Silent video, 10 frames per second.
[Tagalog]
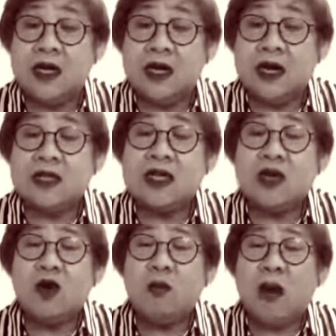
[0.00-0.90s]
Hmm.
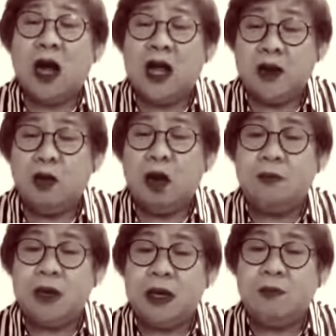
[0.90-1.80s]
Kasi kung mahal mo ang